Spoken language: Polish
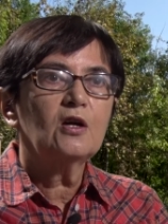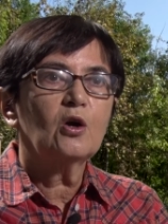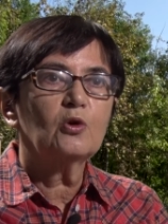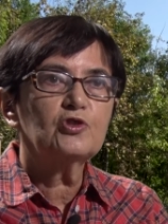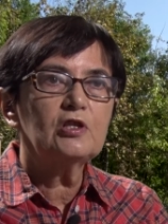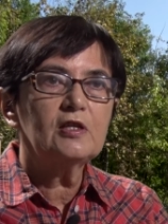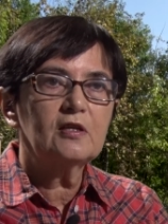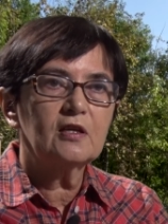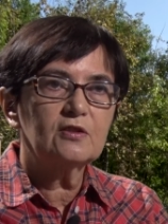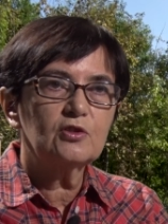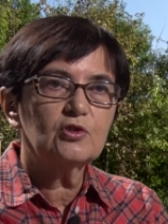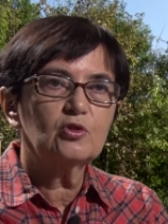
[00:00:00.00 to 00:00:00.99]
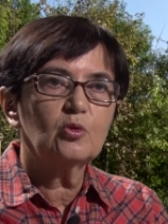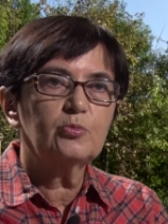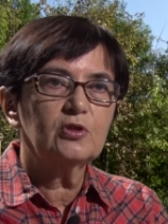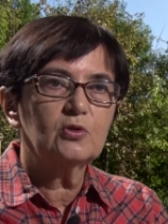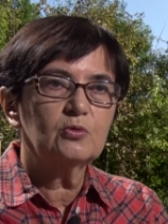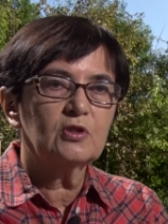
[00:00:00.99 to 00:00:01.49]
chodzili kiedyś do
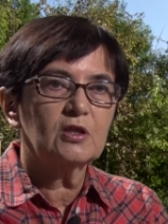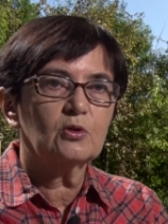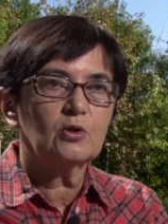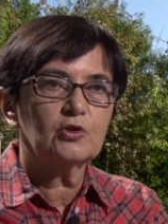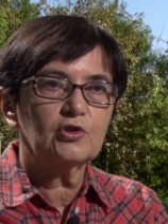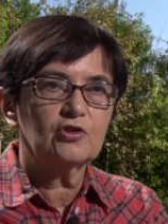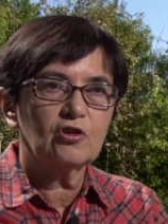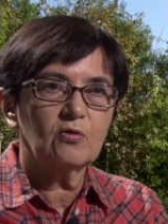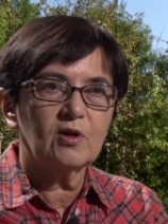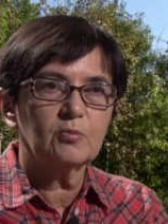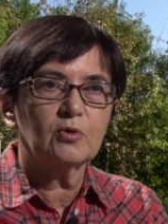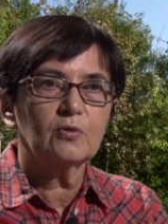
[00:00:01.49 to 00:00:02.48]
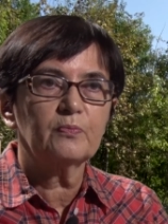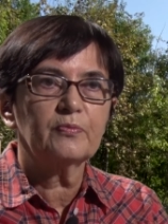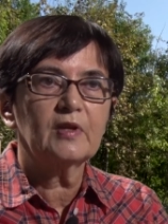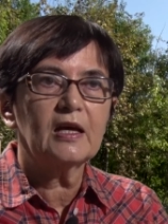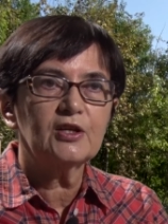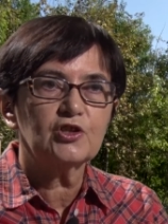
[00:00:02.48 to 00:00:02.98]
Bierunia, do kościoła, bo
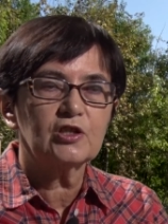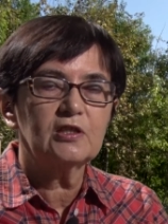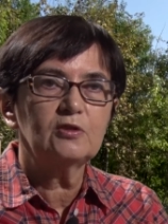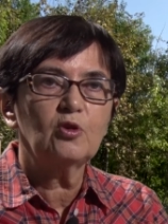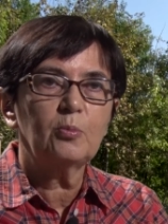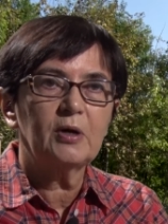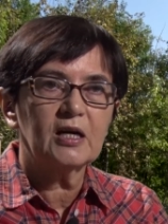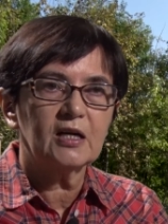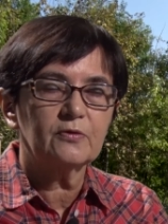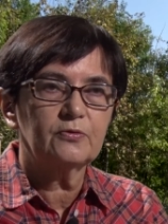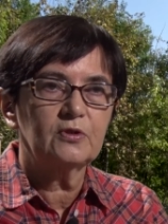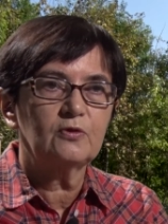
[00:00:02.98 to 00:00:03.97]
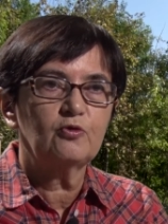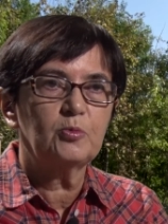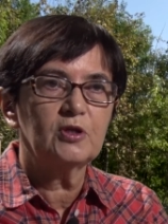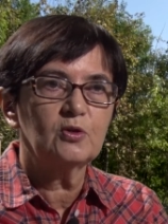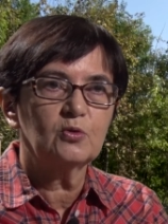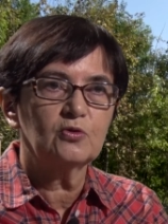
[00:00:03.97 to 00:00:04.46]
należeli do parafii w
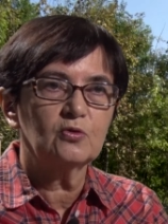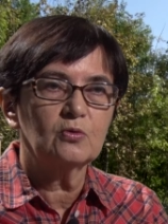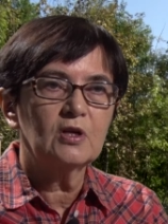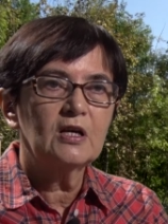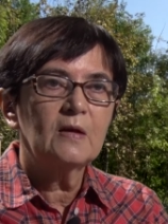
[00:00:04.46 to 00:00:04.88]
Bieruniu.